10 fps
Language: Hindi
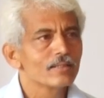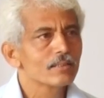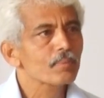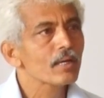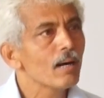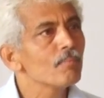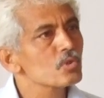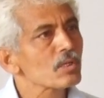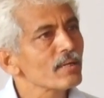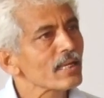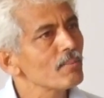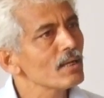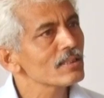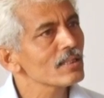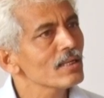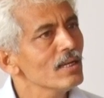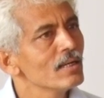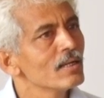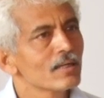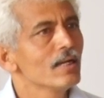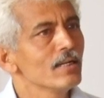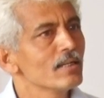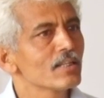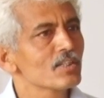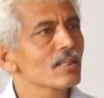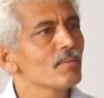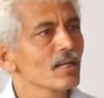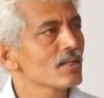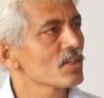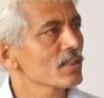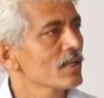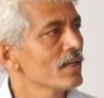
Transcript: जबकि हम उस समय क्या मानते थे नहीं नहीं टीचर दबाना चाहता